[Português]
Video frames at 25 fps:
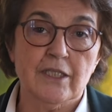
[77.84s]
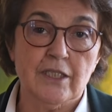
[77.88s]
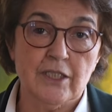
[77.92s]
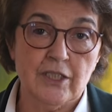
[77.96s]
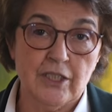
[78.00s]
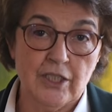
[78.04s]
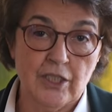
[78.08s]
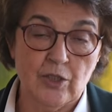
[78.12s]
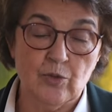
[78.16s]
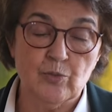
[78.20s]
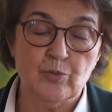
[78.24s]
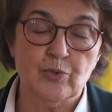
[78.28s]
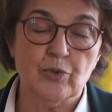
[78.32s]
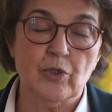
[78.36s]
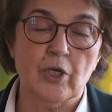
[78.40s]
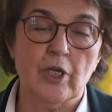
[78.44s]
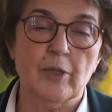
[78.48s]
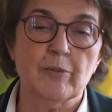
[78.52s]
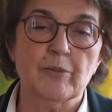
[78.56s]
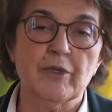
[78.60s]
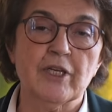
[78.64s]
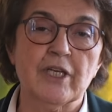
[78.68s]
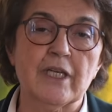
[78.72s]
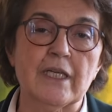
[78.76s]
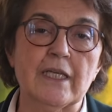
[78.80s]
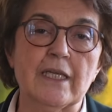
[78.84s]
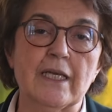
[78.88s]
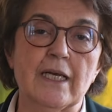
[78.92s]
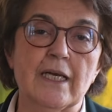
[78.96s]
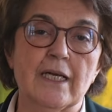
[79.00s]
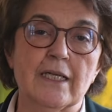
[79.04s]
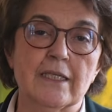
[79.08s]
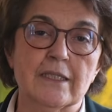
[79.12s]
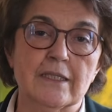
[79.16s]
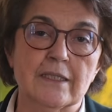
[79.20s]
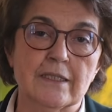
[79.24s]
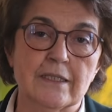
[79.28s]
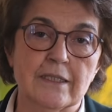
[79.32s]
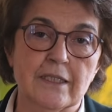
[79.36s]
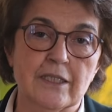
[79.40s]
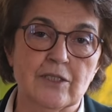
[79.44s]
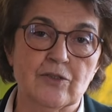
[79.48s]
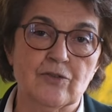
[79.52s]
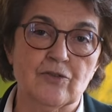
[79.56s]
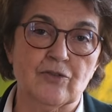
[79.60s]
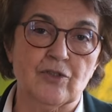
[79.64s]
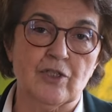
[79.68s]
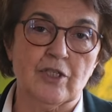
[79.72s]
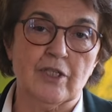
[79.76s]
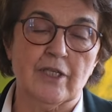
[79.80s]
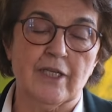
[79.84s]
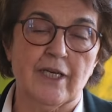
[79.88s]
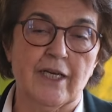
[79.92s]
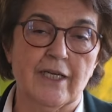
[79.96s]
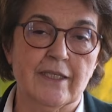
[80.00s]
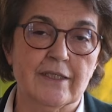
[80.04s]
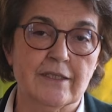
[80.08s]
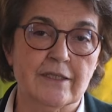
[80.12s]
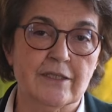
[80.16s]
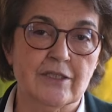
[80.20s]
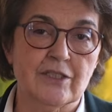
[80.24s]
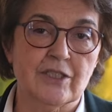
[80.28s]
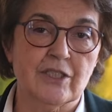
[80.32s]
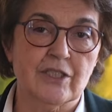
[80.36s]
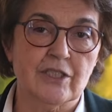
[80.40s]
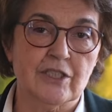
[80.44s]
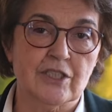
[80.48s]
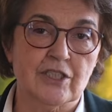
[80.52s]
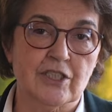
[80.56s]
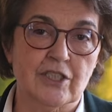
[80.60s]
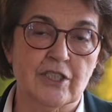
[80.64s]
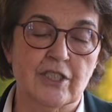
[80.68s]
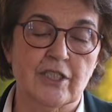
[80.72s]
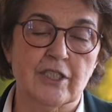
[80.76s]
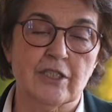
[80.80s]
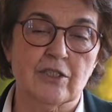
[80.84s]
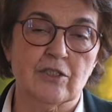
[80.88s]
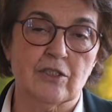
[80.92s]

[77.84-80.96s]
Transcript: que é um problema real da sociedade, das,